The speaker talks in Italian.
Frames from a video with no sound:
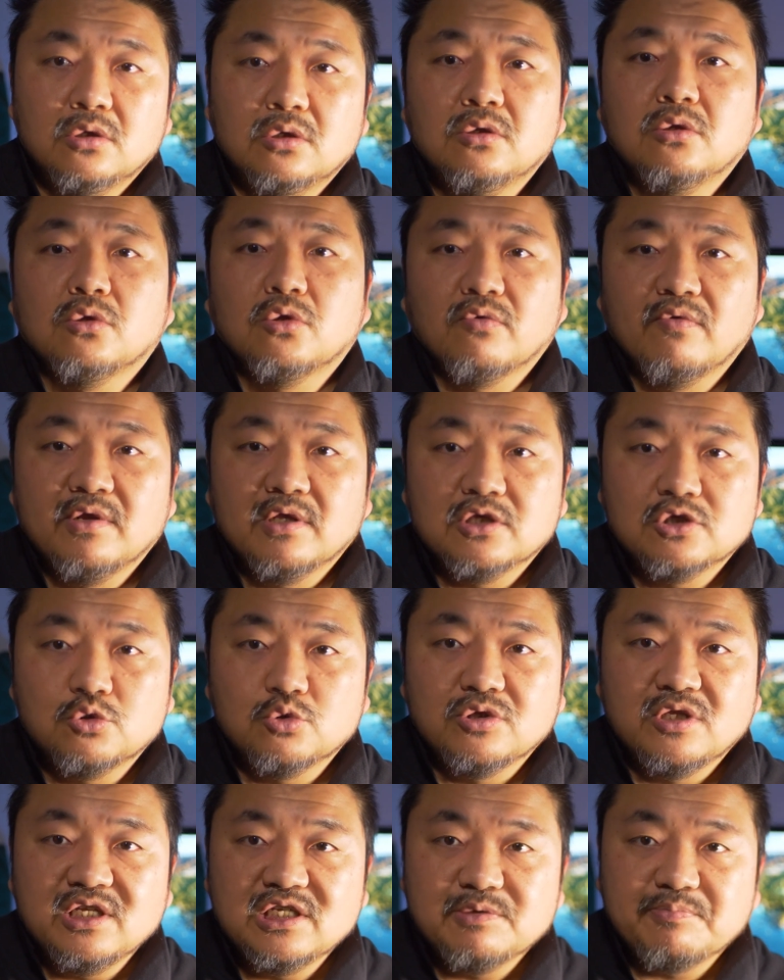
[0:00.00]
lo troverete
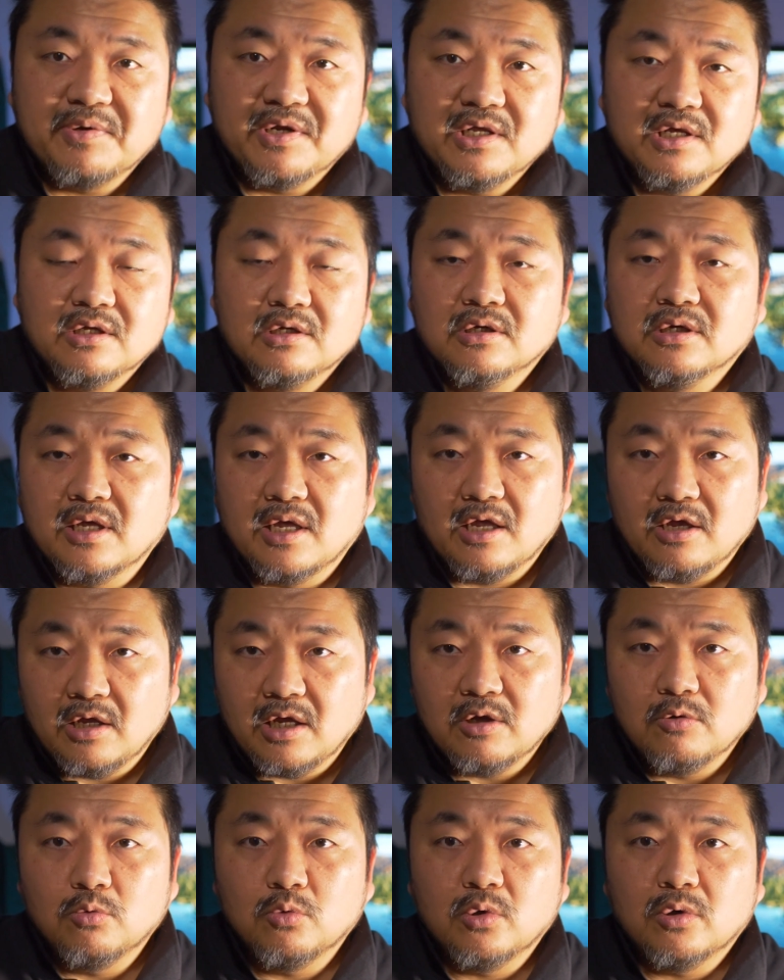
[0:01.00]
su Teespring che
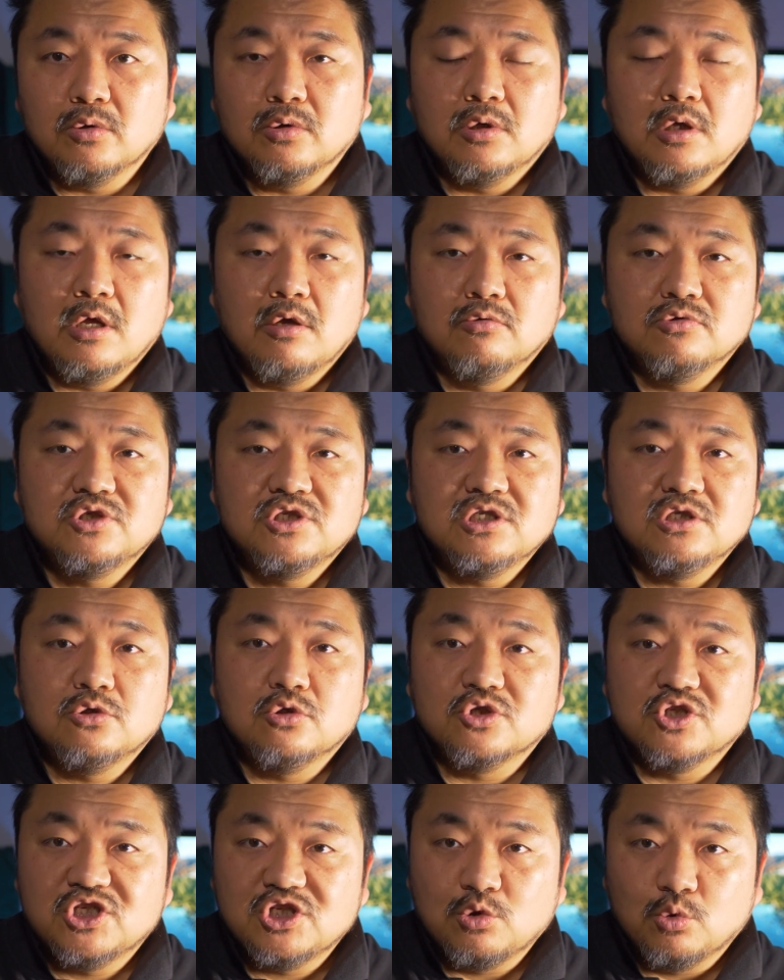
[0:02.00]
è un, è un,
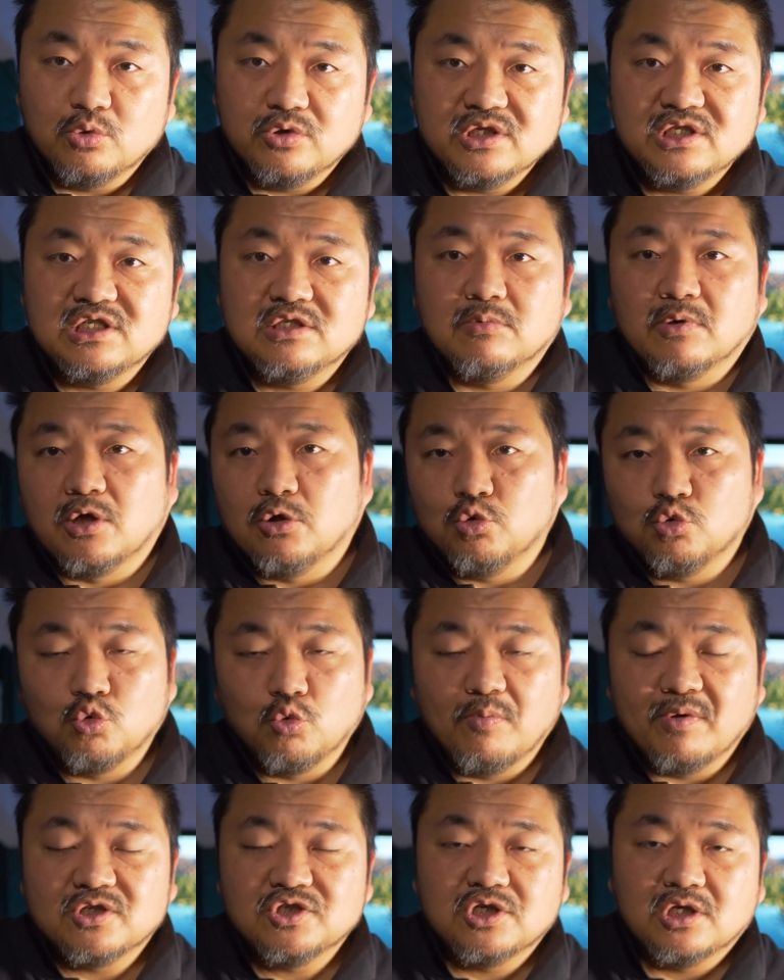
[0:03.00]
sito sicurissimo che
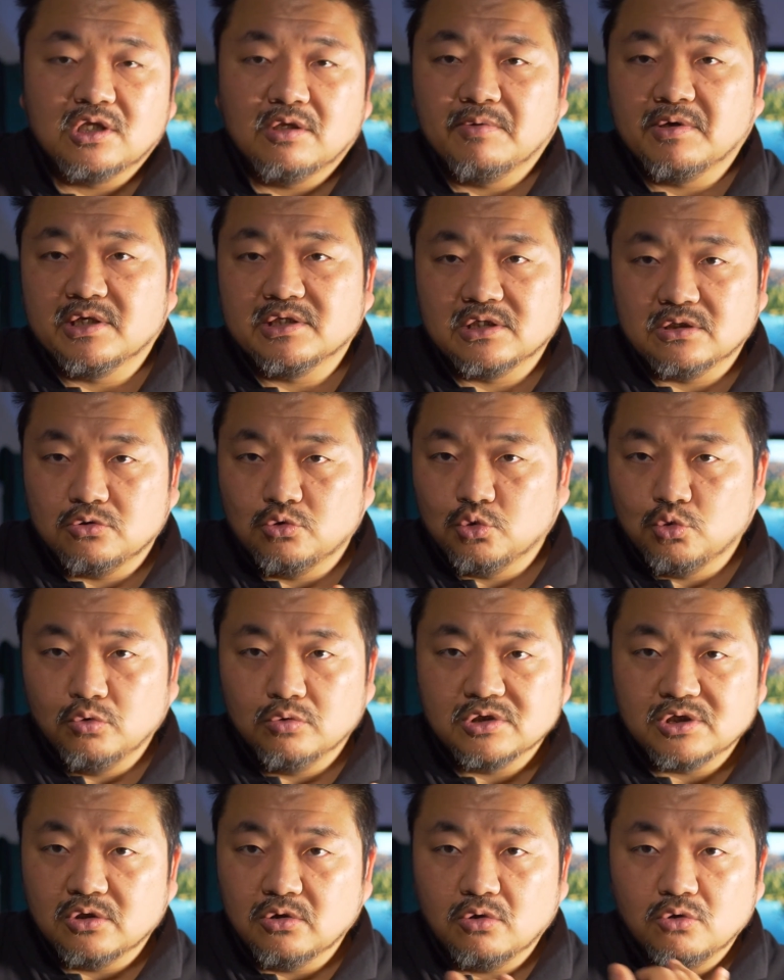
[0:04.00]
YouTube accetta perché se,
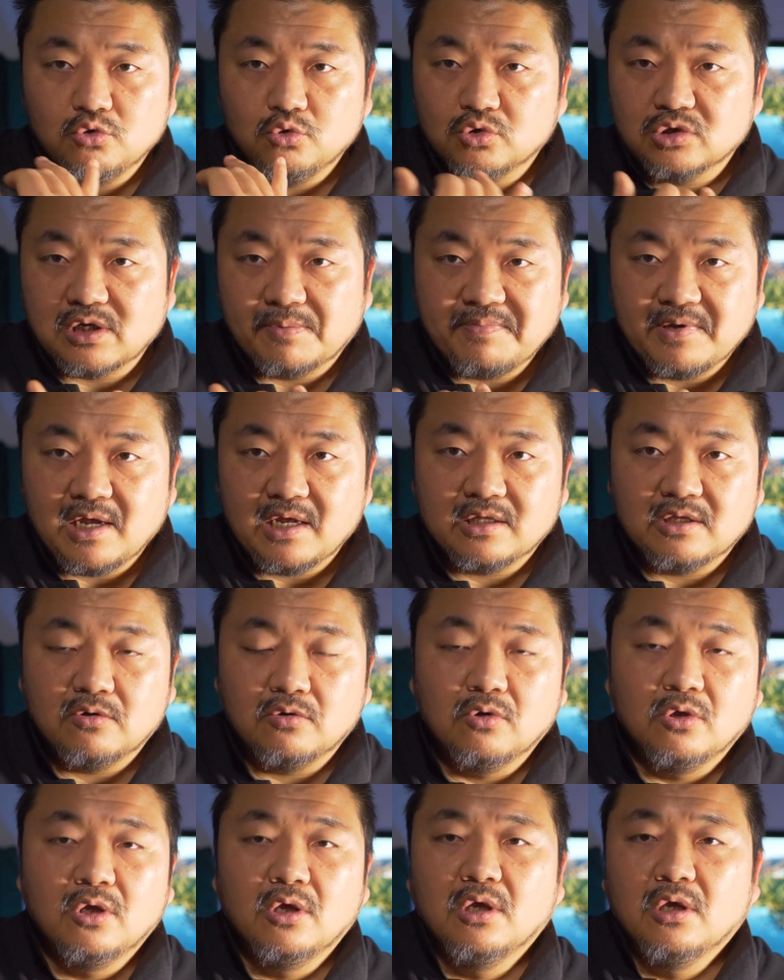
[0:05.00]
YouTube, se no
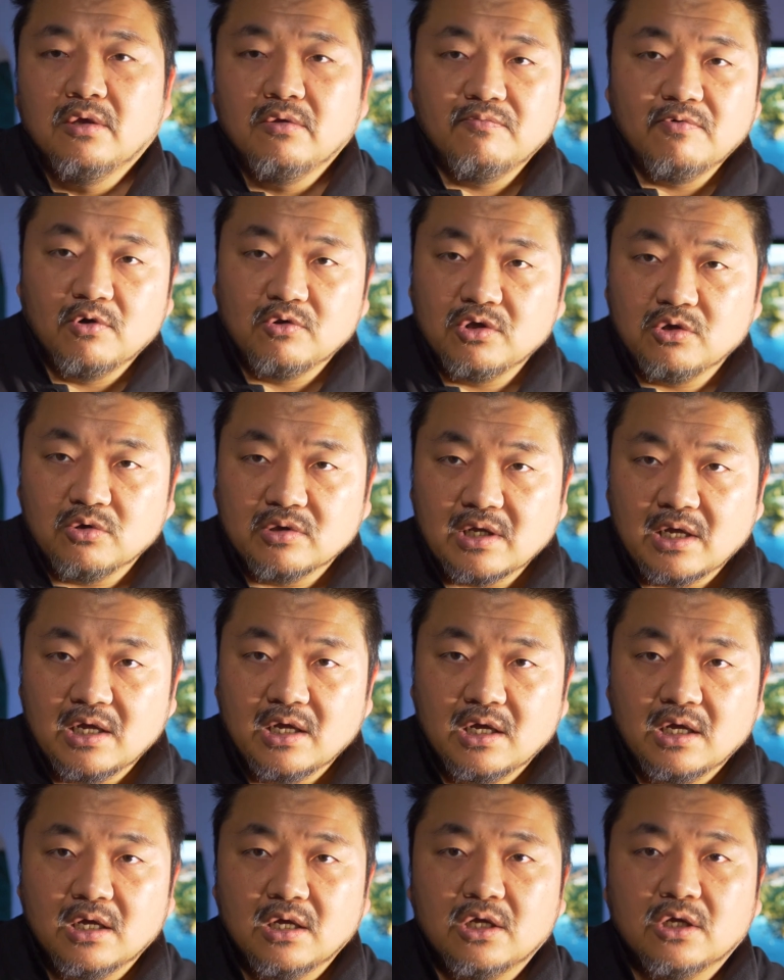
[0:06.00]
sappiatelo ve lo dico
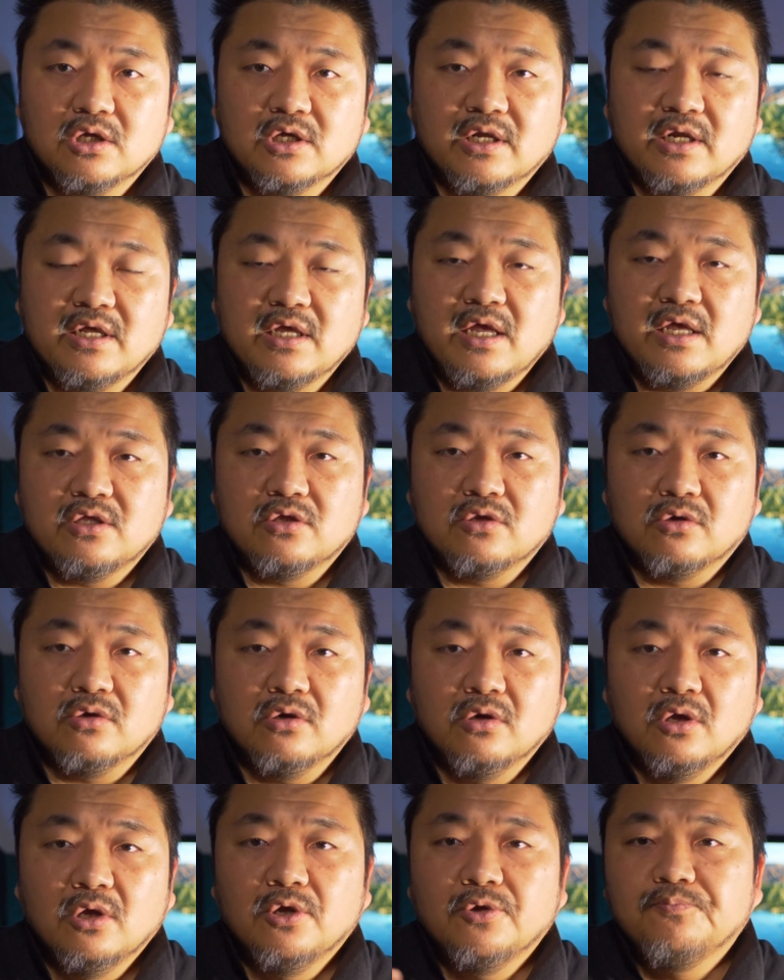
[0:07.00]
da creator